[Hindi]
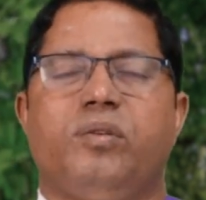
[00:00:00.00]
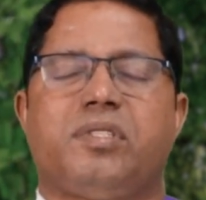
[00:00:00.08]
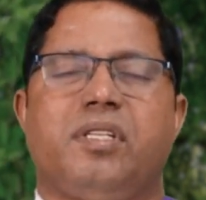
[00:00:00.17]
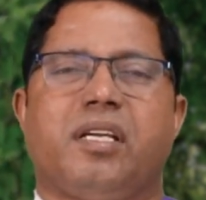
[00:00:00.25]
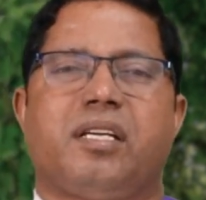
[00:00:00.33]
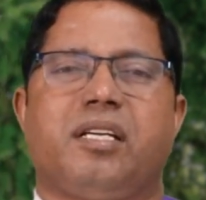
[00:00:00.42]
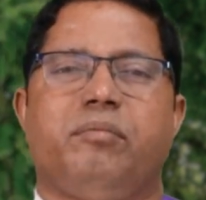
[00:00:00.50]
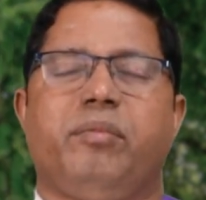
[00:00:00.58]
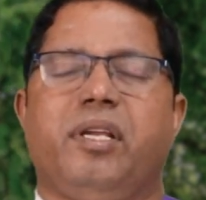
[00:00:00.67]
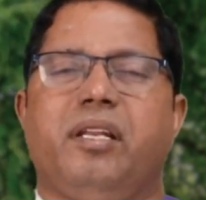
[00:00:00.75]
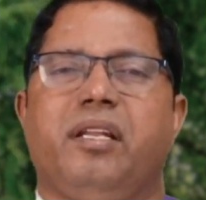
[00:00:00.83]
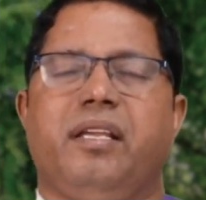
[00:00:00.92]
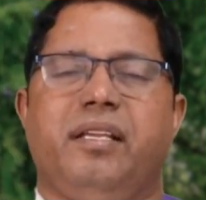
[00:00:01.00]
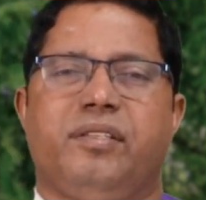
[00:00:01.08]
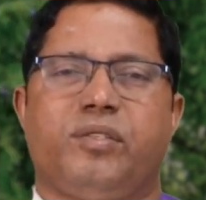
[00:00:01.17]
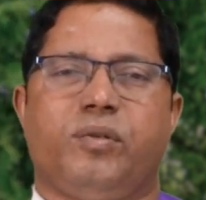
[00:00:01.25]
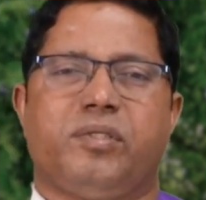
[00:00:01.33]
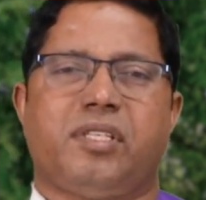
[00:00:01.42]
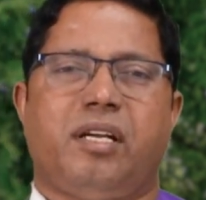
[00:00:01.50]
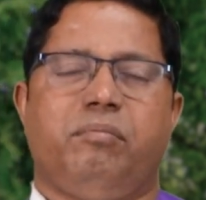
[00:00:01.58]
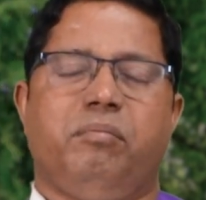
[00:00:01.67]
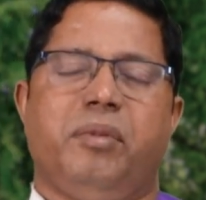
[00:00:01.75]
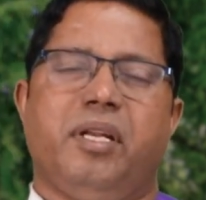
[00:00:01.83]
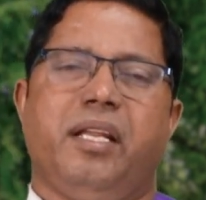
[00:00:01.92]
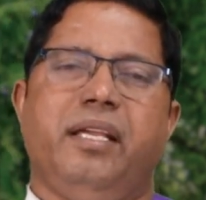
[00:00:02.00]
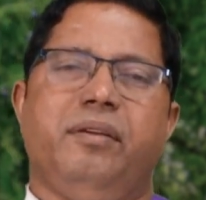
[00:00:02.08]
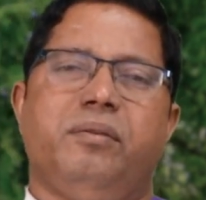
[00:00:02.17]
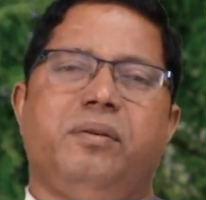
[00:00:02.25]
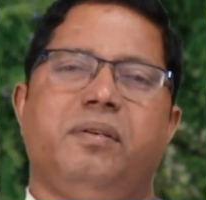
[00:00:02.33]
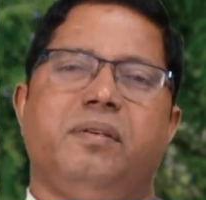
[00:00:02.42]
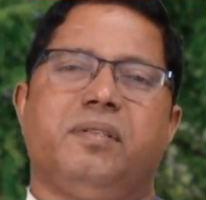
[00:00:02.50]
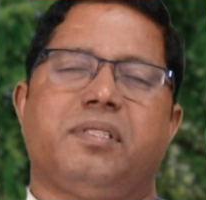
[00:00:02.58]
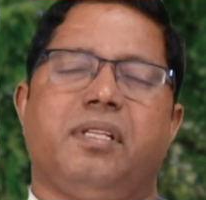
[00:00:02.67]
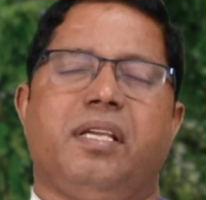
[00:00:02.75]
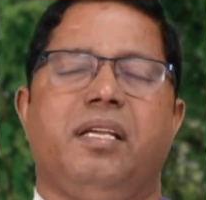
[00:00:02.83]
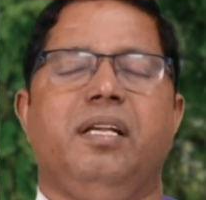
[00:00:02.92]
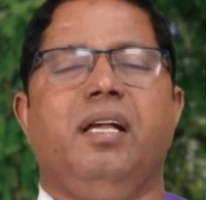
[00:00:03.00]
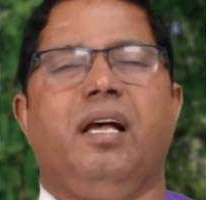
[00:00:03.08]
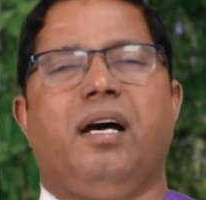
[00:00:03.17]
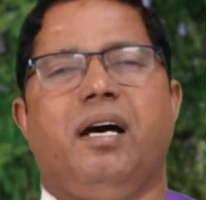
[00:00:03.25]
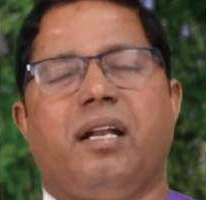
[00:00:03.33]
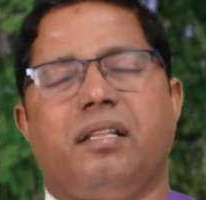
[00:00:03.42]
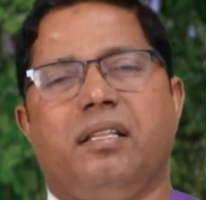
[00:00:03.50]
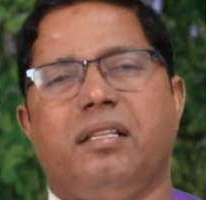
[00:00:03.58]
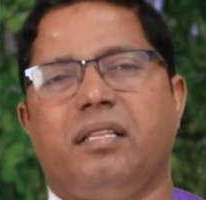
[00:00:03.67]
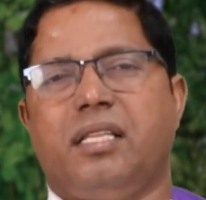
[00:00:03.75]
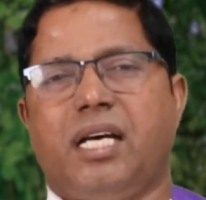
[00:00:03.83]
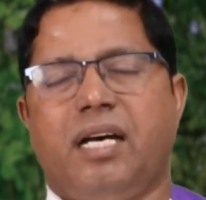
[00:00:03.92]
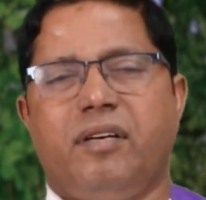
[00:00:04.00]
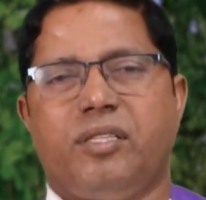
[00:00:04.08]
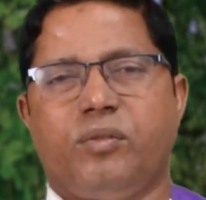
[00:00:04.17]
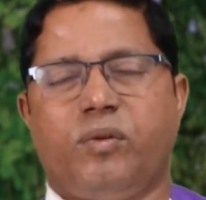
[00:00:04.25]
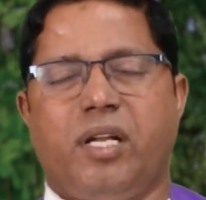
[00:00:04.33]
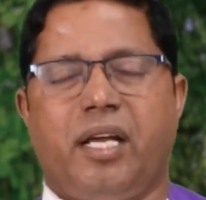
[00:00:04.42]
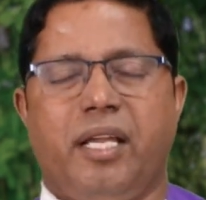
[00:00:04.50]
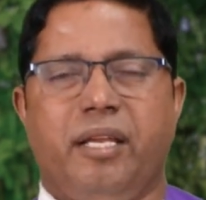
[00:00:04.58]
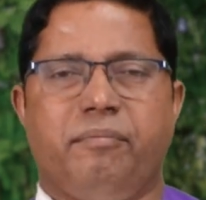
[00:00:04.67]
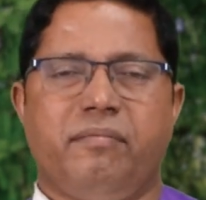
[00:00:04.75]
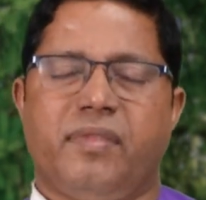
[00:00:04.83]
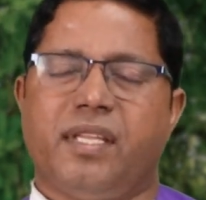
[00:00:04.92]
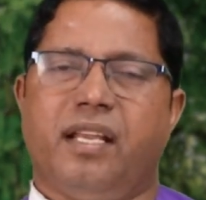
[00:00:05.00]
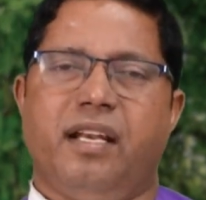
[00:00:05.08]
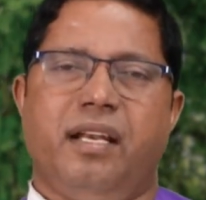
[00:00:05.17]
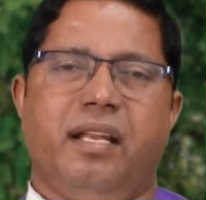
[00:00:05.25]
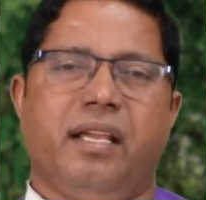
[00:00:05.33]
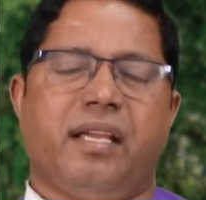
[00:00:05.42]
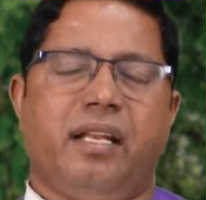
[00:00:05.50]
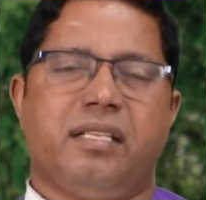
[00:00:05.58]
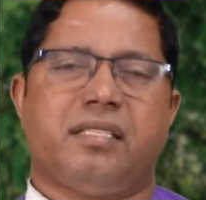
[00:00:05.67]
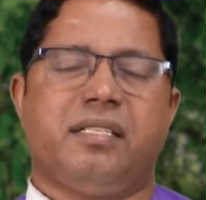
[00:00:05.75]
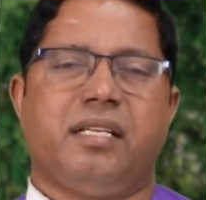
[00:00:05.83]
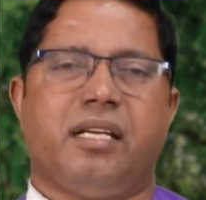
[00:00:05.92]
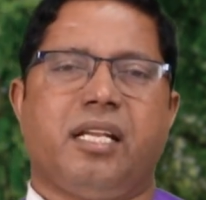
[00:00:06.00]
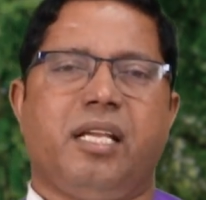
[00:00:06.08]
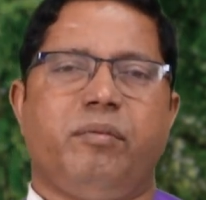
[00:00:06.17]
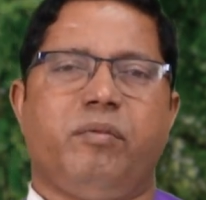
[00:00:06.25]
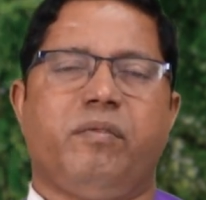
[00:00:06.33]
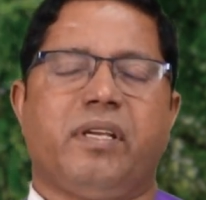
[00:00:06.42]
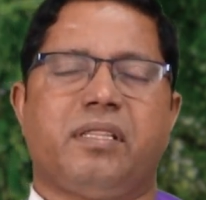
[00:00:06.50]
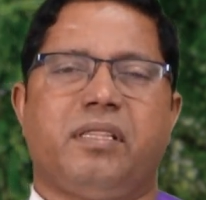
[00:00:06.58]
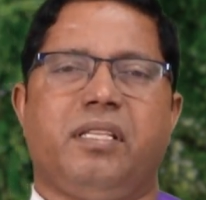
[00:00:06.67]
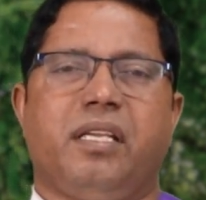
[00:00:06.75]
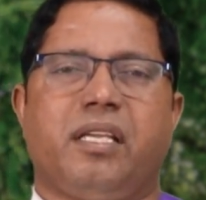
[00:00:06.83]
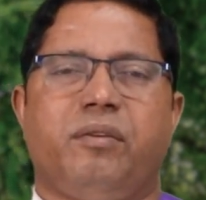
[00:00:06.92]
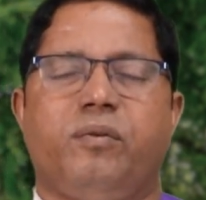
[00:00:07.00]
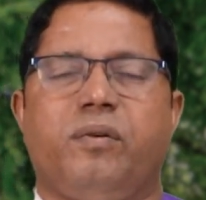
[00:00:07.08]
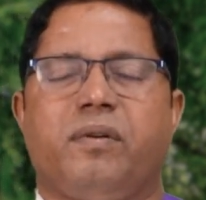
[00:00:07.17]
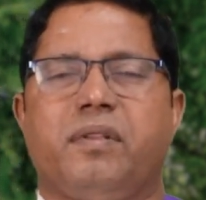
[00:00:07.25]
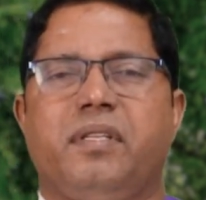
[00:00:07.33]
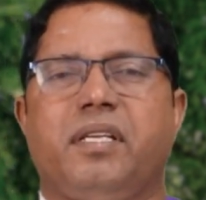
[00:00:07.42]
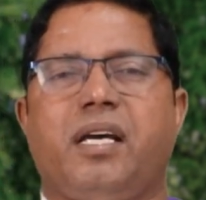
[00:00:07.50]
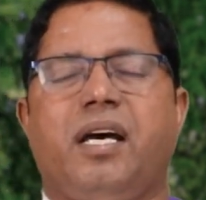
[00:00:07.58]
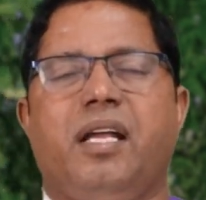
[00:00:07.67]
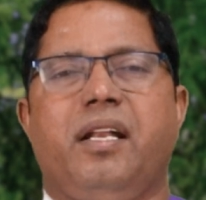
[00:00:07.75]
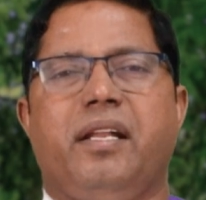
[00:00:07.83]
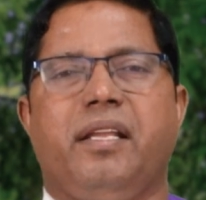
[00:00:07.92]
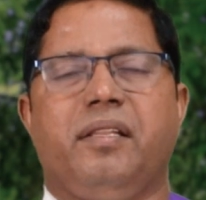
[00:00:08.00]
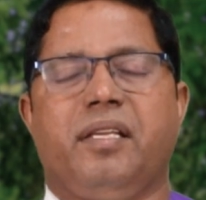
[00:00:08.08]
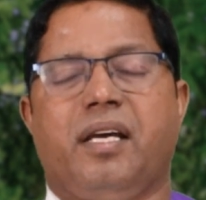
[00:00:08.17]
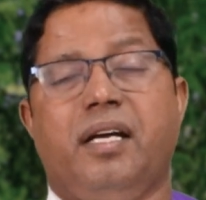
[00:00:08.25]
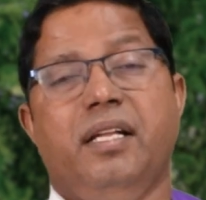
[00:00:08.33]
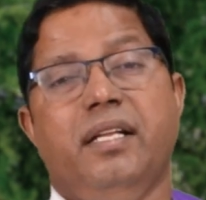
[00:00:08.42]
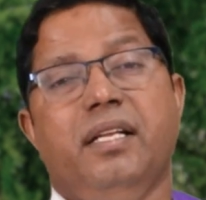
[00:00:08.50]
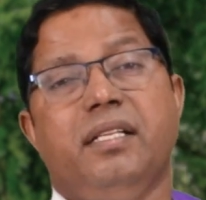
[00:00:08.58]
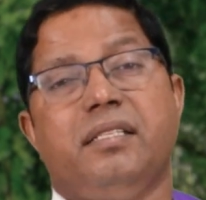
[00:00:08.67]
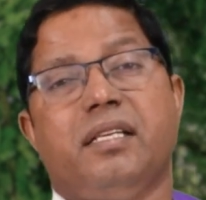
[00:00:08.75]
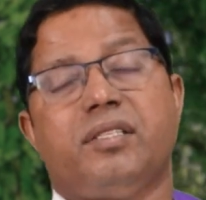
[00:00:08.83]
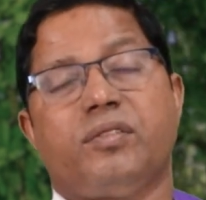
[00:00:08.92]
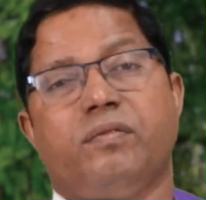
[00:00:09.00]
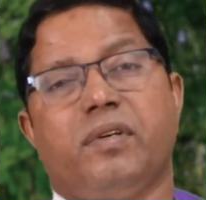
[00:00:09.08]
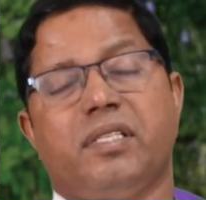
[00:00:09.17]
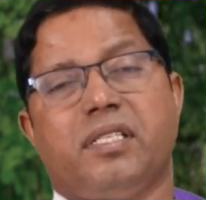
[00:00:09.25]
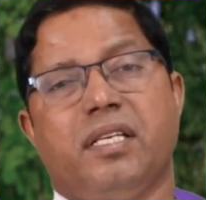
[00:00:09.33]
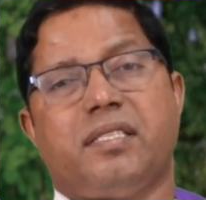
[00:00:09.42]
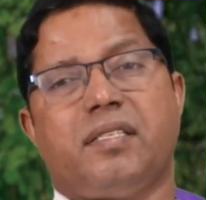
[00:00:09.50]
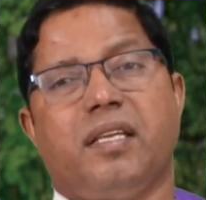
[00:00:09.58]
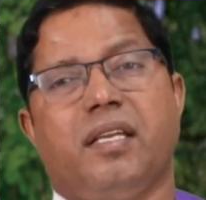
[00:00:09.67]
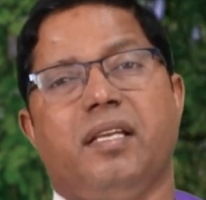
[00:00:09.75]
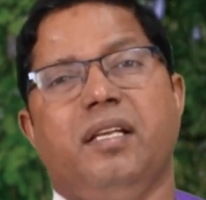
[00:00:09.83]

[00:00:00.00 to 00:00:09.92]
उसने कभी नहीं सोचा भले ही वो उसने हर दिन दावत उड़ाई लेकिन इस गरीब व्यक्ति की वो ध्यान नहीं दिया जिस वजह से